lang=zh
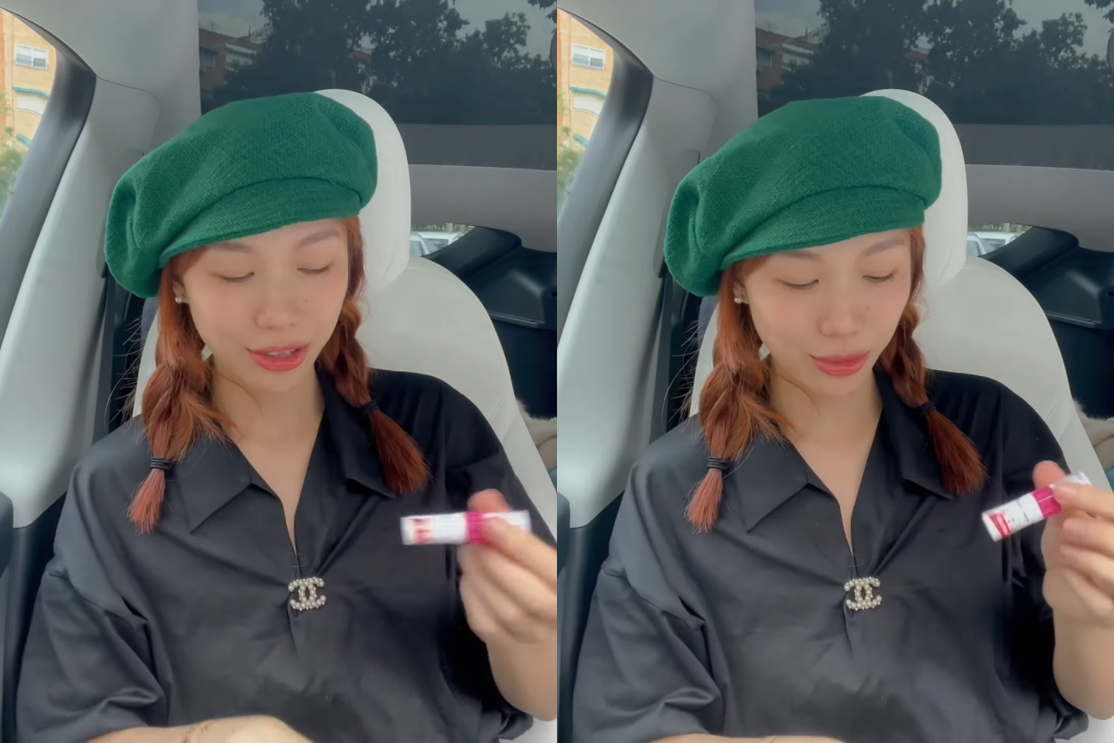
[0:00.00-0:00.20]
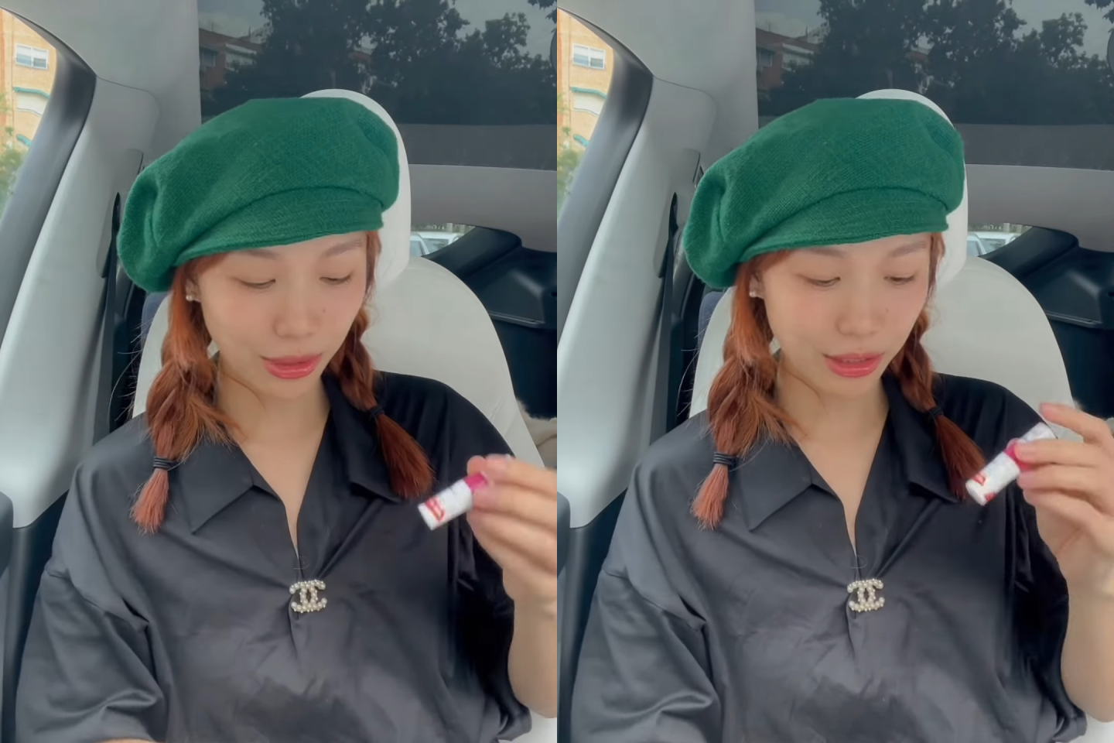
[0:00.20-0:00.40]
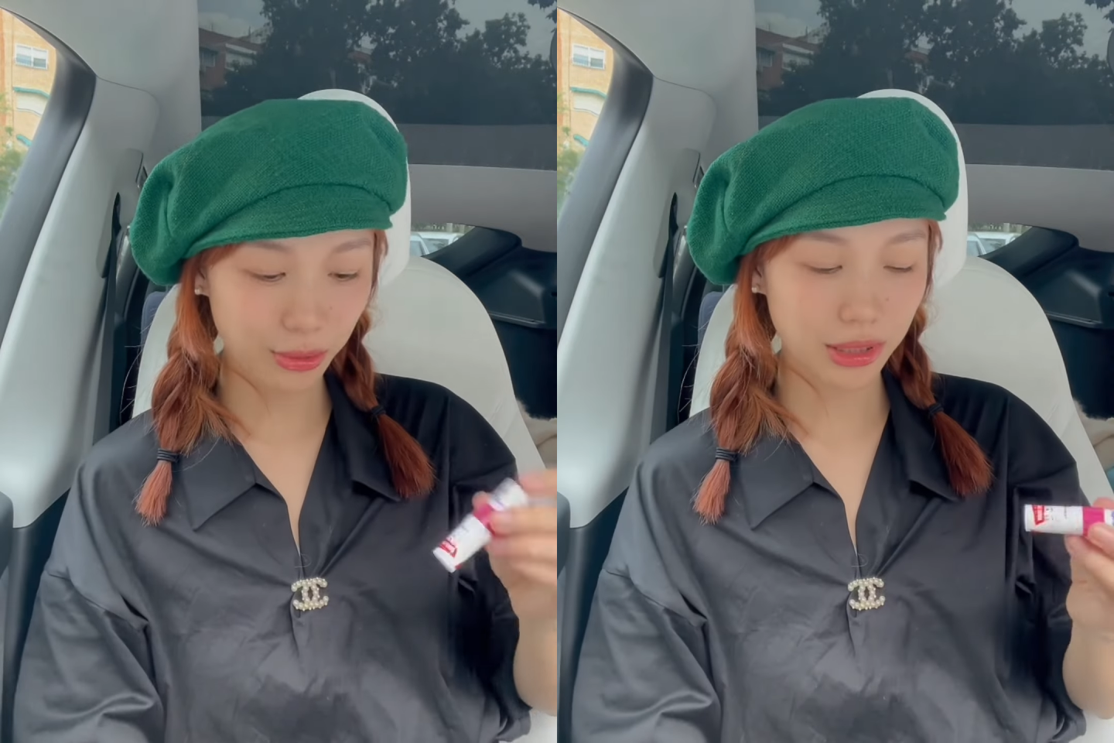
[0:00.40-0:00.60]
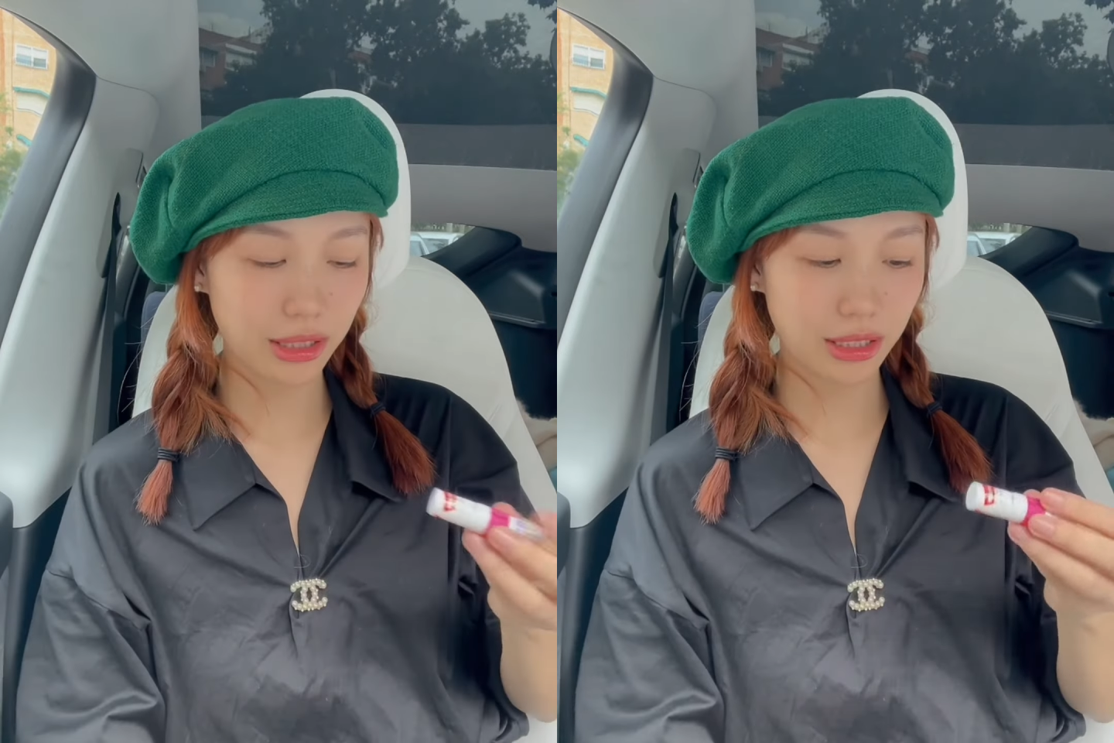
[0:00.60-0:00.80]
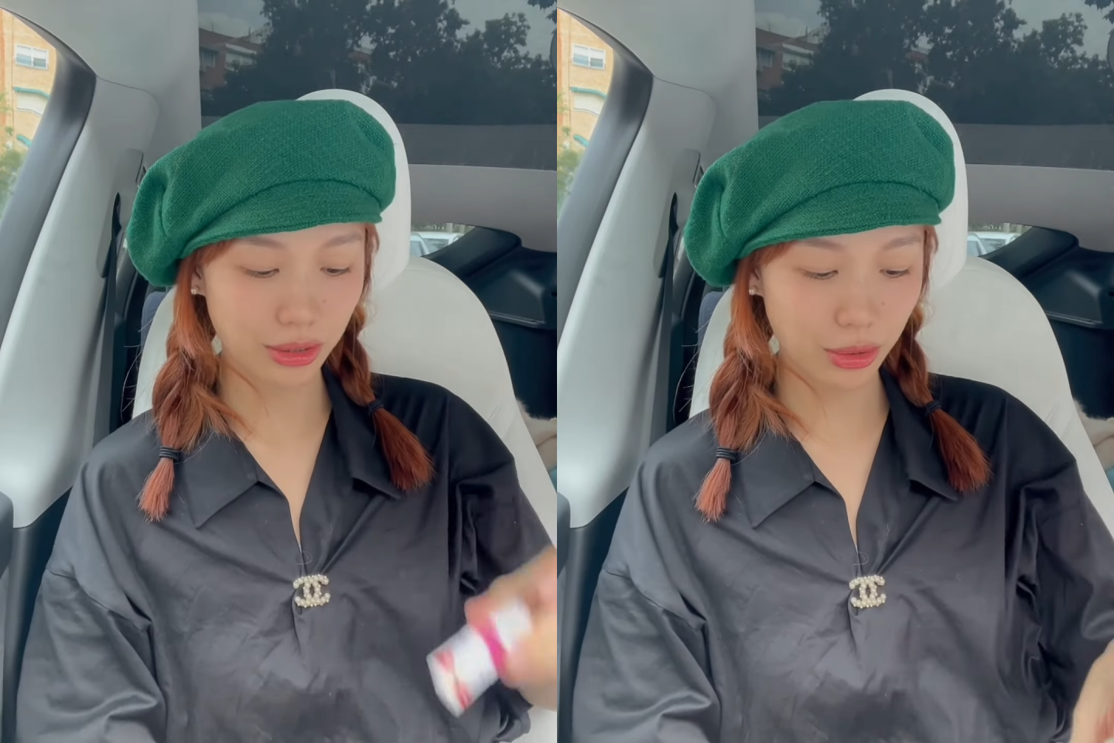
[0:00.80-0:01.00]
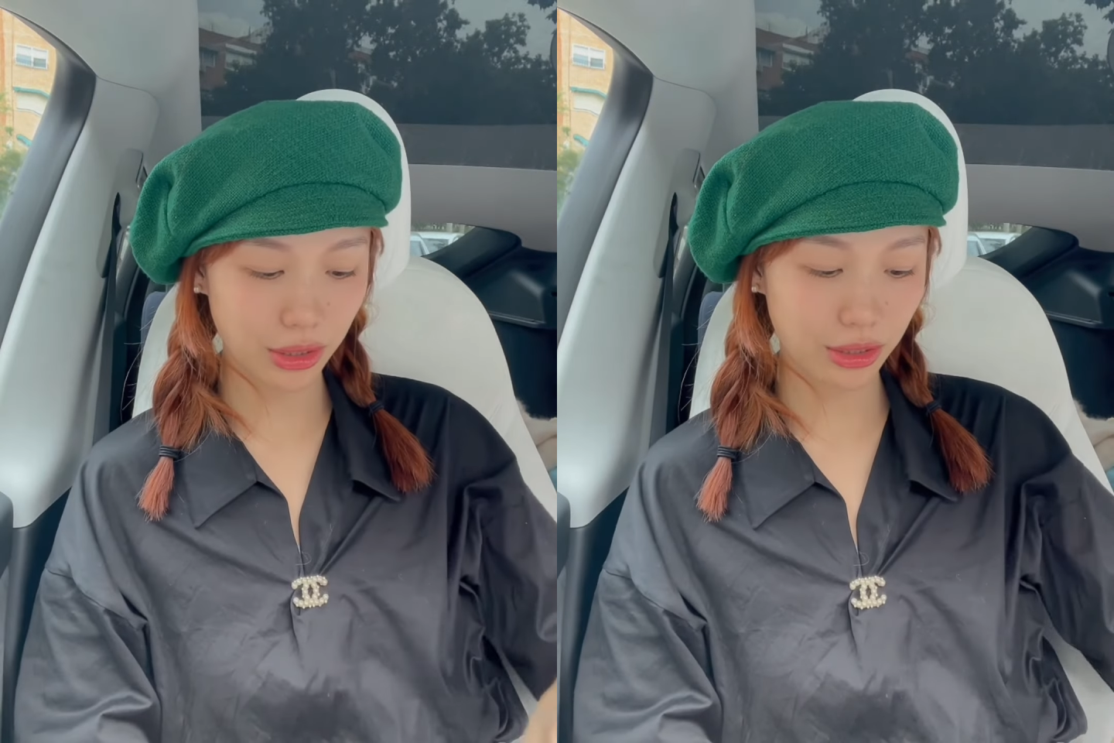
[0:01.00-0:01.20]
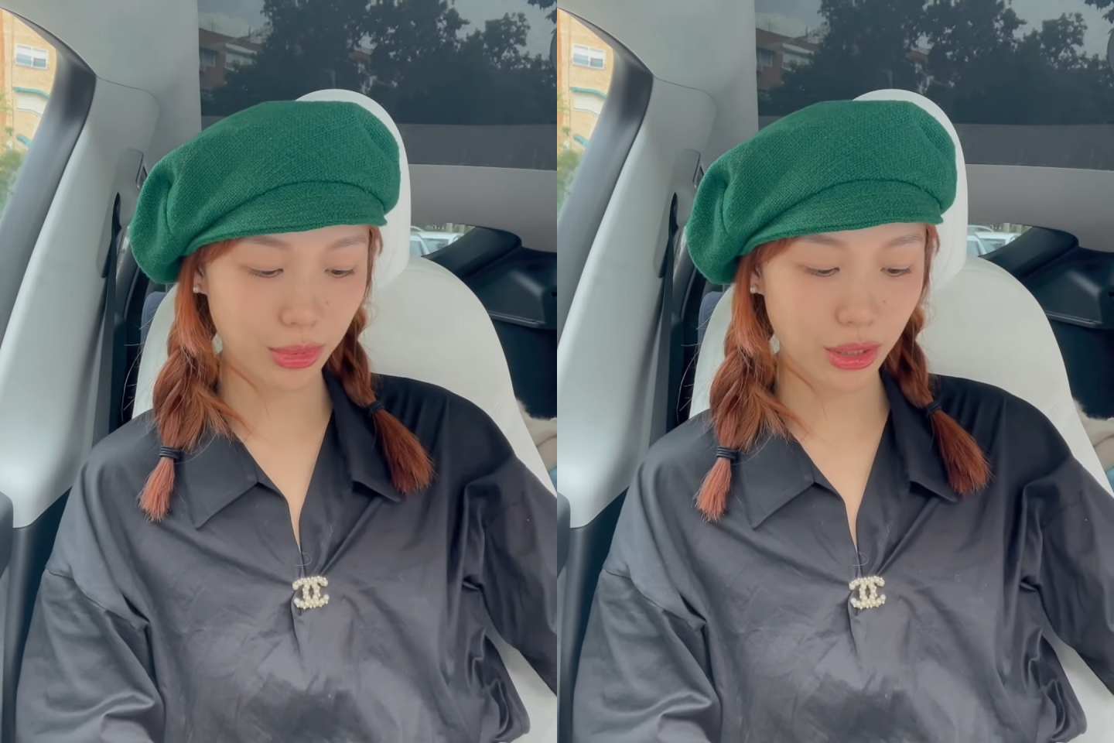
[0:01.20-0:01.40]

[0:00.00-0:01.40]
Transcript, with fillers: 吃多了的问题，或者什么